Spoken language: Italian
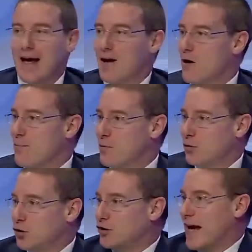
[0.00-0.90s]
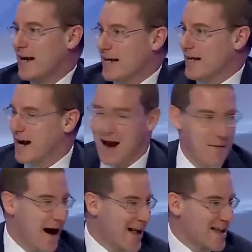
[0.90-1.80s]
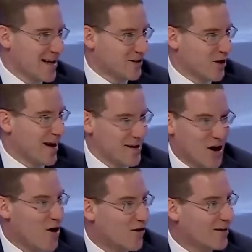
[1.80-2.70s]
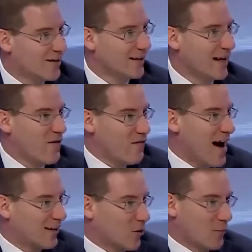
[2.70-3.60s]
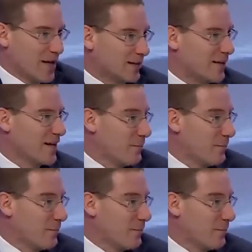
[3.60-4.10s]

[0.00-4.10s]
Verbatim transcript: a quel punto tienigliela la maglia, cioè no, l'hai fatto, piglia- sì,